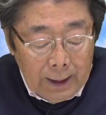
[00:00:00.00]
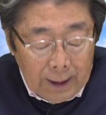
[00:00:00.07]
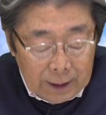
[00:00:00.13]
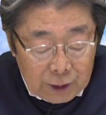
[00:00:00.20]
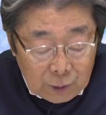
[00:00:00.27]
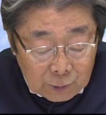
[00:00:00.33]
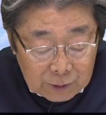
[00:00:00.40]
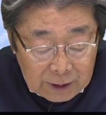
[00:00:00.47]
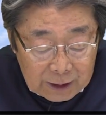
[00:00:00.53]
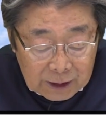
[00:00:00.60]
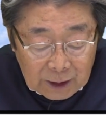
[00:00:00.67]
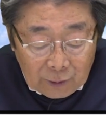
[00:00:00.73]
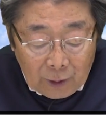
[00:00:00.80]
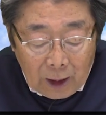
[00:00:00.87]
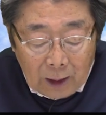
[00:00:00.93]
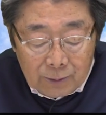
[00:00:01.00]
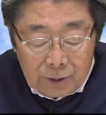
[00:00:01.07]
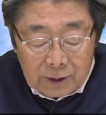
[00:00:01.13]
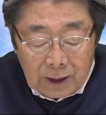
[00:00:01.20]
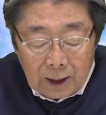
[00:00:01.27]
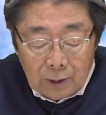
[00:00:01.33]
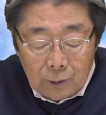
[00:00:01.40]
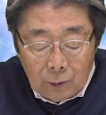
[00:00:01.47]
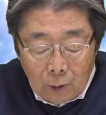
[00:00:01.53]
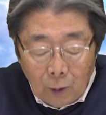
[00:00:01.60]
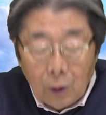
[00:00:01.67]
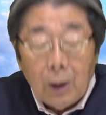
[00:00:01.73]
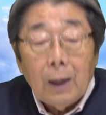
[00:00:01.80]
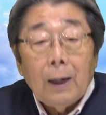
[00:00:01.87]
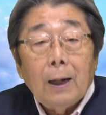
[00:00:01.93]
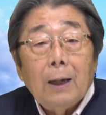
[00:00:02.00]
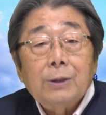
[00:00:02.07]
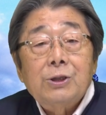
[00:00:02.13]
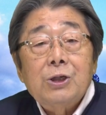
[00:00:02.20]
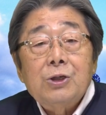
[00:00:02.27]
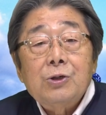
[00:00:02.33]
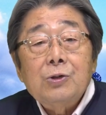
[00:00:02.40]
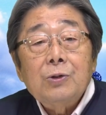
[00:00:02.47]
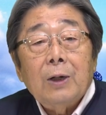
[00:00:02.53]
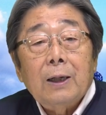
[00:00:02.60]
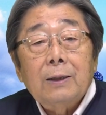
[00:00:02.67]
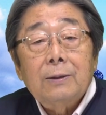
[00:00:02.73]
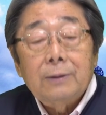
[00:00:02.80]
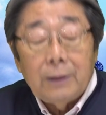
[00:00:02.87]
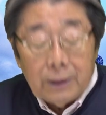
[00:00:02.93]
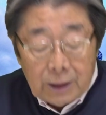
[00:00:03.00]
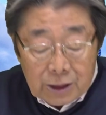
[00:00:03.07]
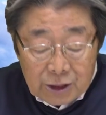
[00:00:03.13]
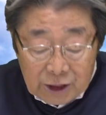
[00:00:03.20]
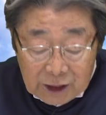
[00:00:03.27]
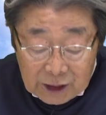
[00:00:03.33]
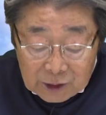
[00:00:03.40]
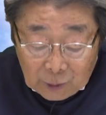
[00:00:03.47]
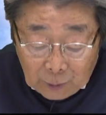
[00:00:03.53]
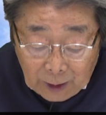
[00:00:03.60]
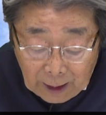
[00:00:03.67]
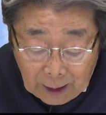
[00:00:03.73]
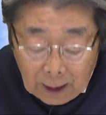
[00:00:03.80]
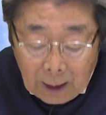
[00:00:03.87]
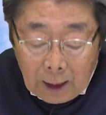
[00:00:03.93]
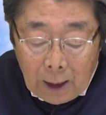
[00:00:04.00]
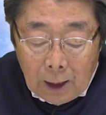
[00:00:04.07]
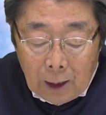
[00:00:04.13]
挑戦者の羽生さんを88手で退け